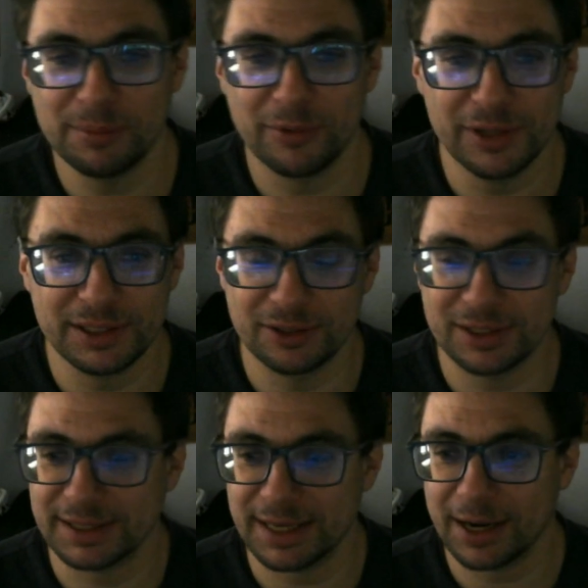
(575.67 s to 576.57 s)
En fait,
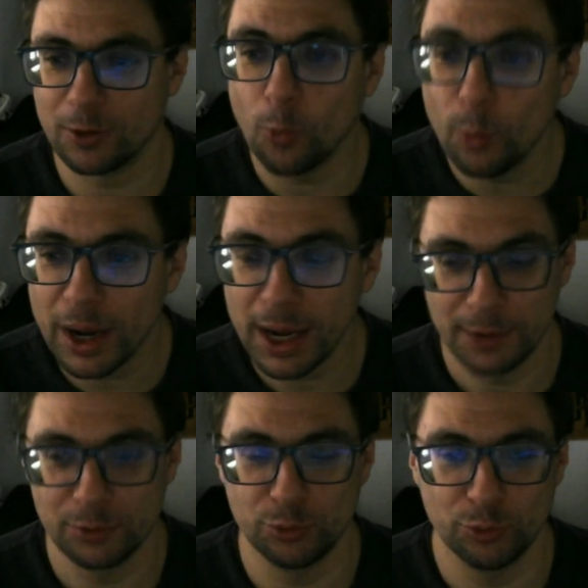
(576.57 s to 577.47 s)
c'est un combat
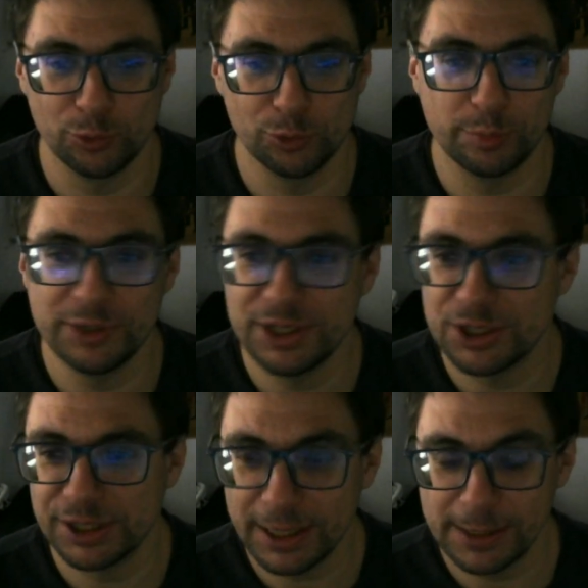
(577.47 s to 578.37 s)
de, de
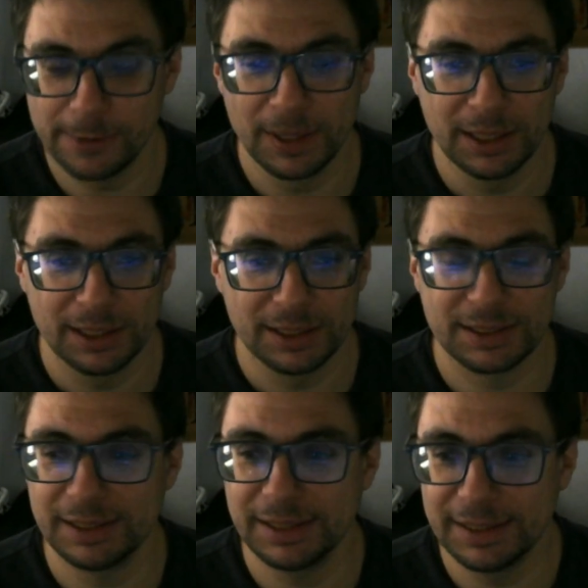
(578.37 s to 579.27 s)
polichinelle.
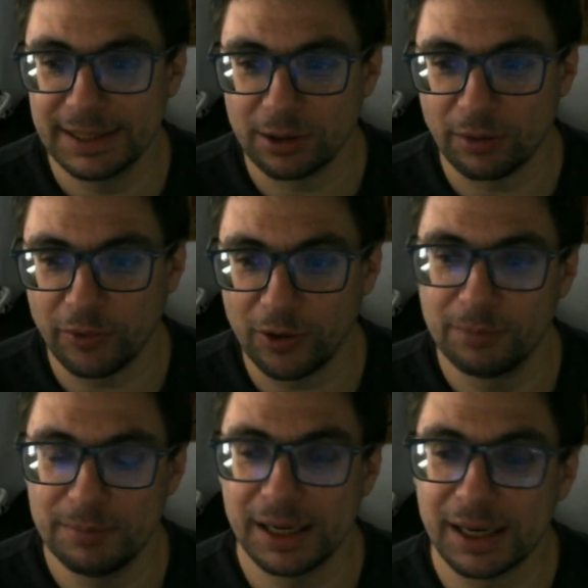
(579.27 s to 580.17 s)
C'est des, des, enfants.
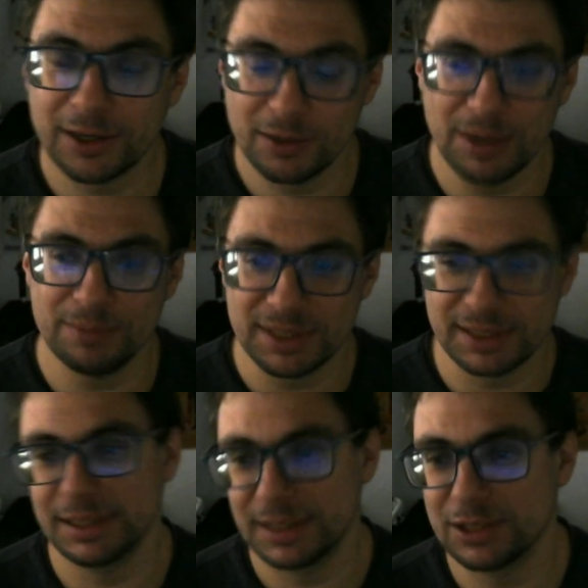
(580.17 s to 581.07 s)
Mais là, quand même,
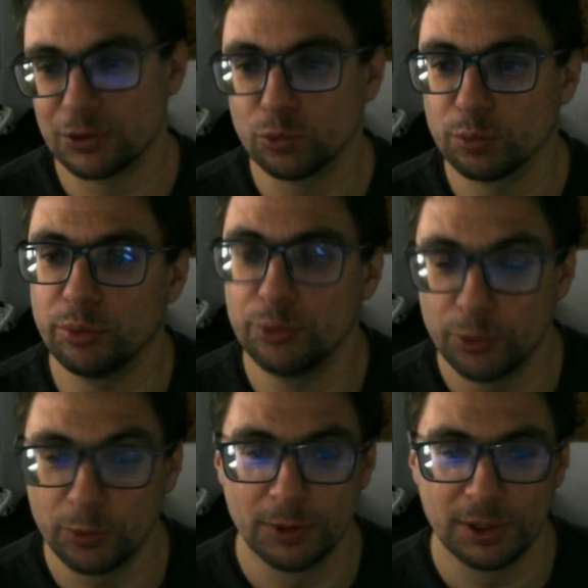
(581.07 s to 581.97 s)
c'est une question de
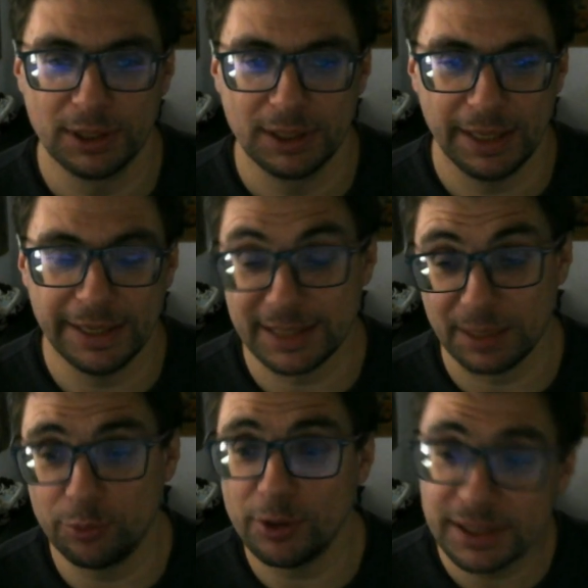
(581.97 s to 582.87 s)
pognon et ça
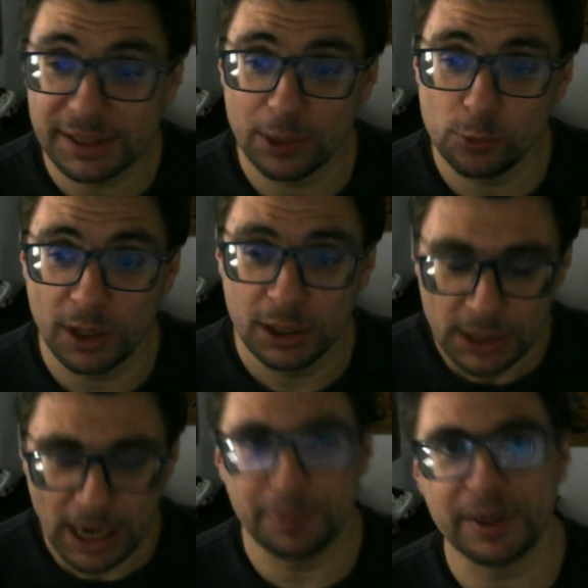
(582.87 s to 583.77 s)
peut aller très loin.
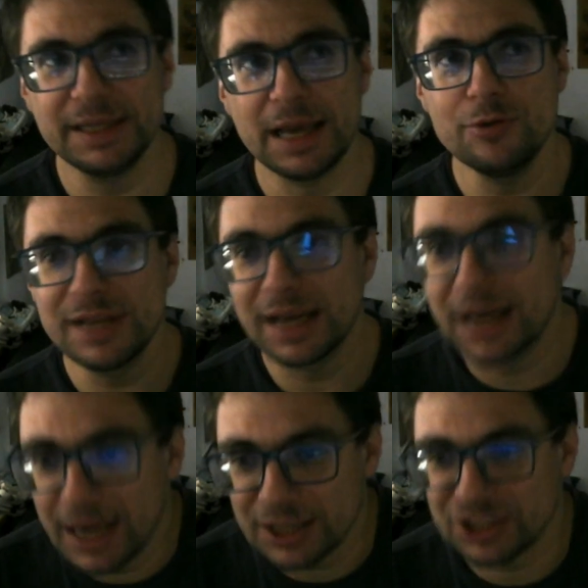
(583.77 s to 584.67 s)
Après, il y a eu des
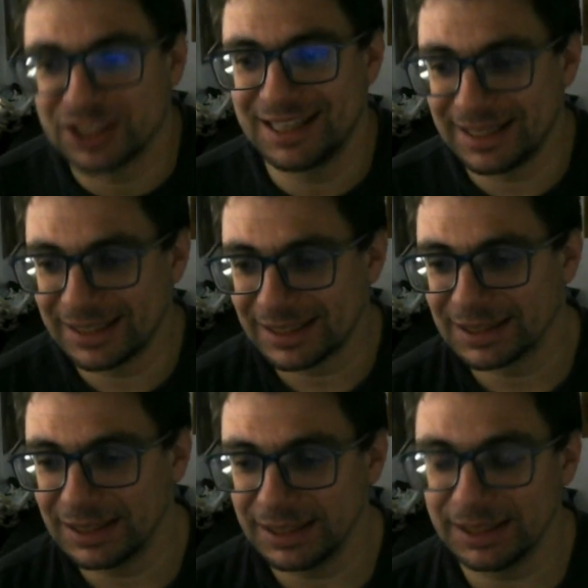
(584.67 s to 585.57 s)
clashs ces dernières
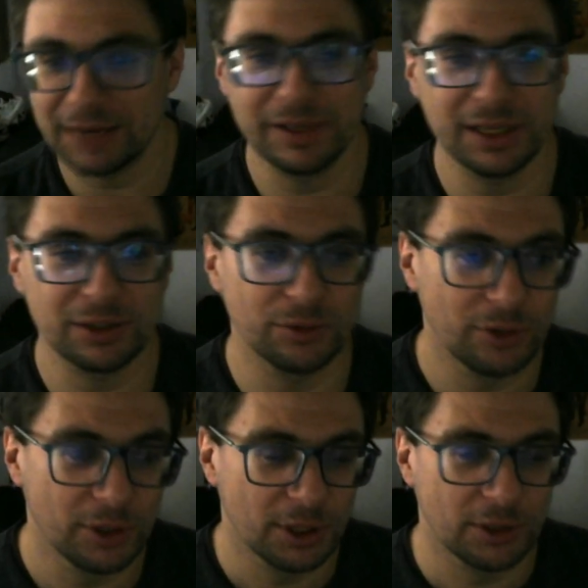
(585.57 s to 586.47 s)
années avec euh,
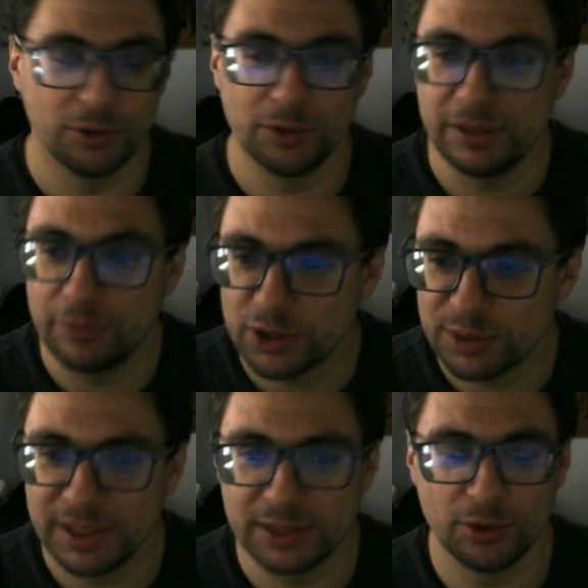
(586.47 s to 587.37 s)
euh, les
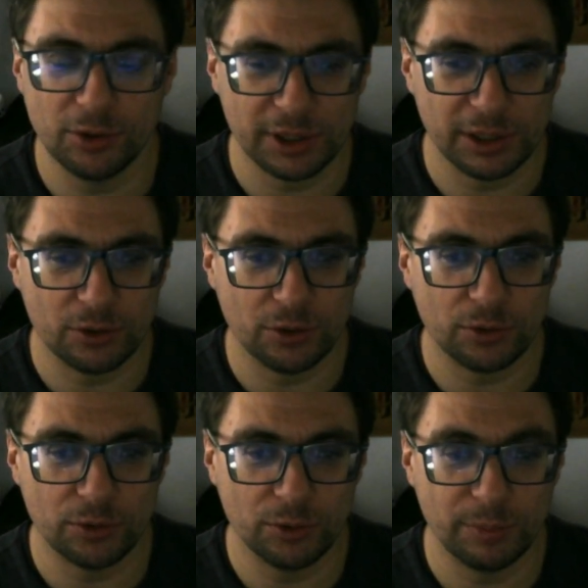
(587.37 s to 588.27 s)
Voxmakers et
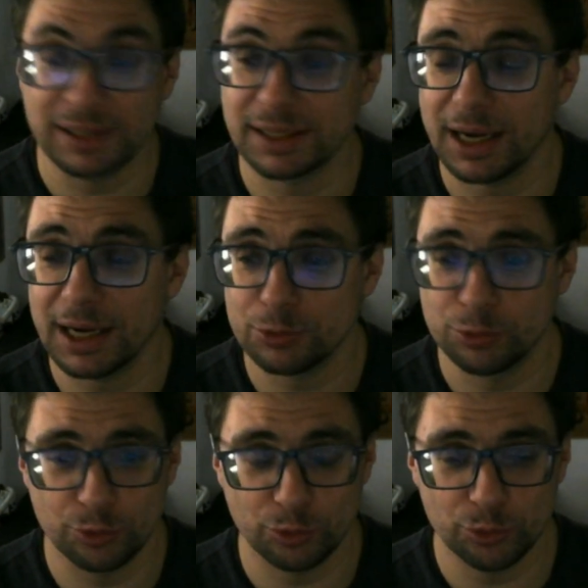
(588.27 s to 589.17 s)
encore euh, bah, Trash ou
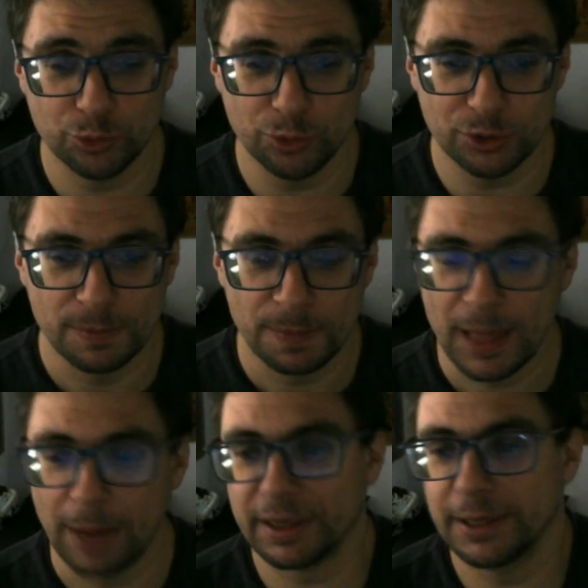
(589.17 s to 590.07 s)
ce genre de choses.
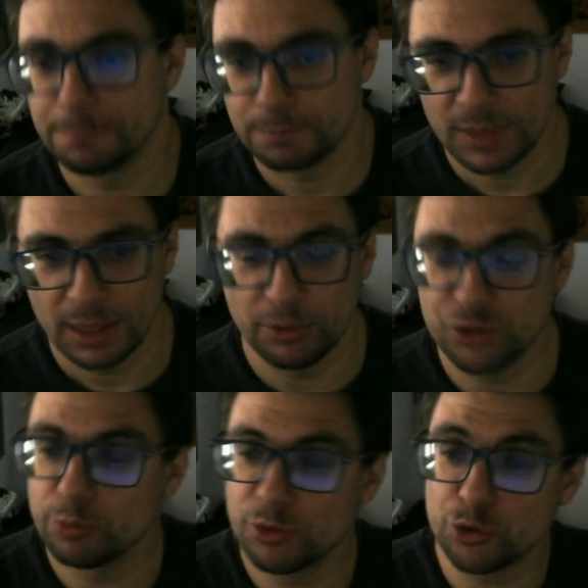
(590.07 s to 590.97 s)
Après, moi je,
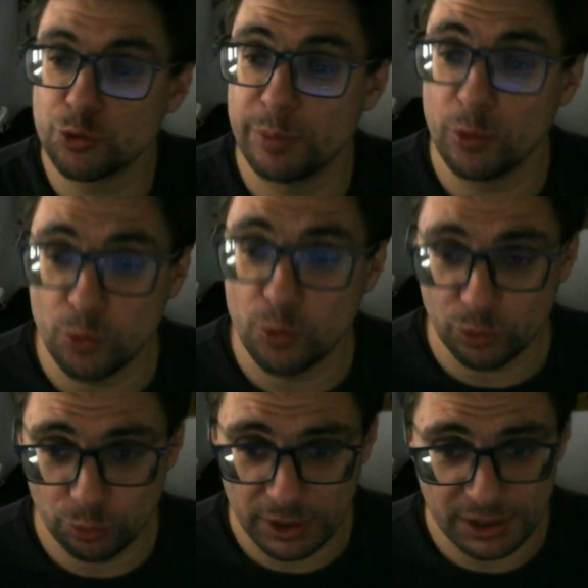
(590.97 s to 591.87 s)
moi je suis pas au courant de
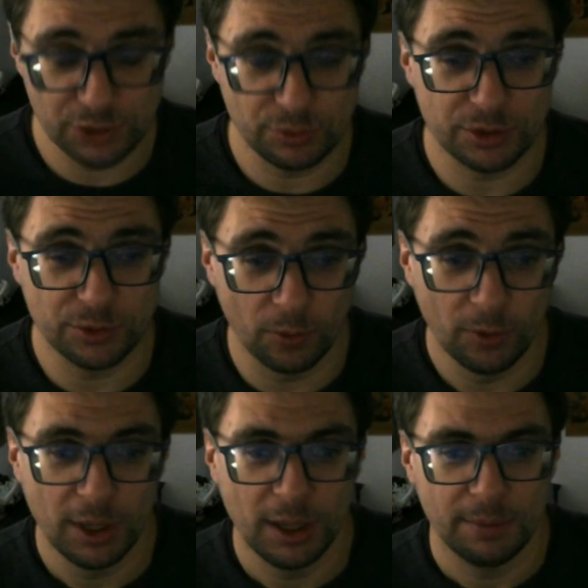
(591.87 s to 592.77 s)
toute la situation,
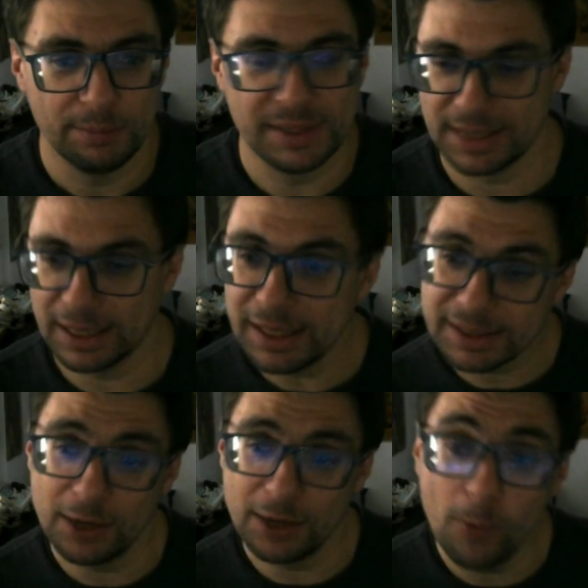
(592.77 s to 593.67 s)
mais ça allait
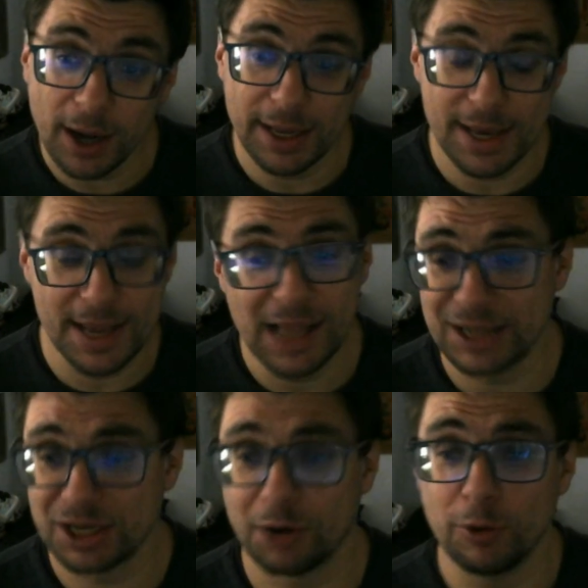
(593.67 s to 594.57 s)
très loin et à
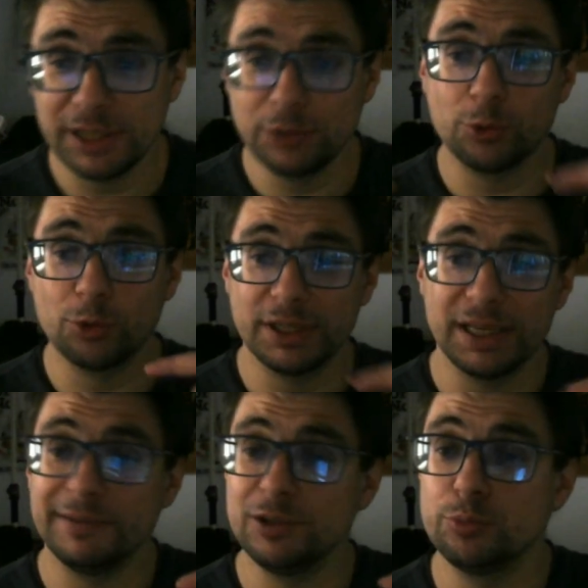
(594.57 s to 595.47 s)
chaque fois des deux côtés il y
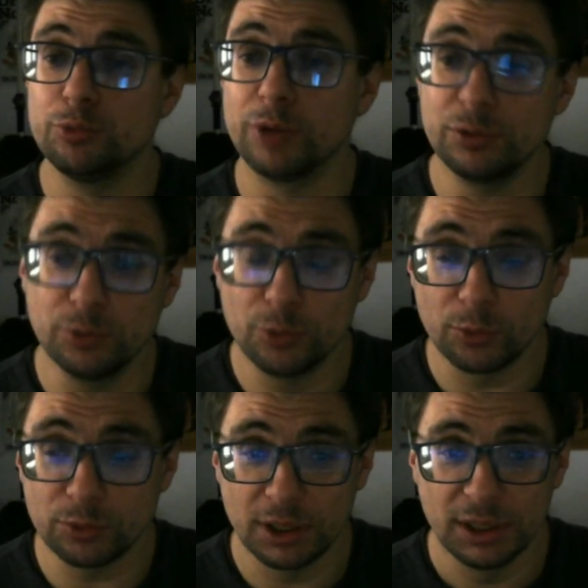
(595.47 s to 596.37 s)
avait du pour et du
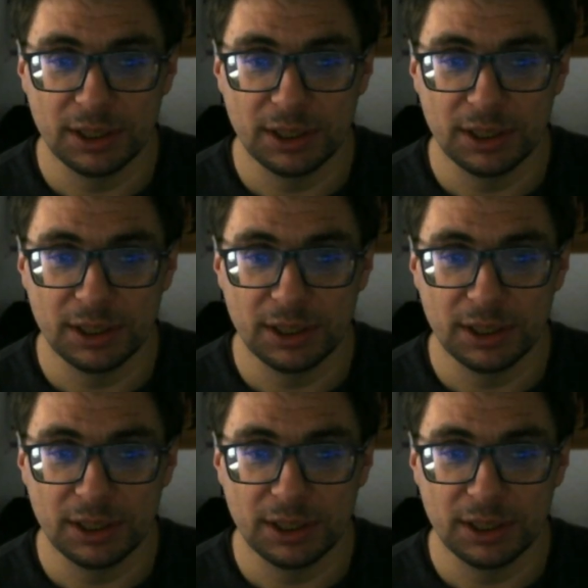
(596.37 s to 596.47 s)
contre.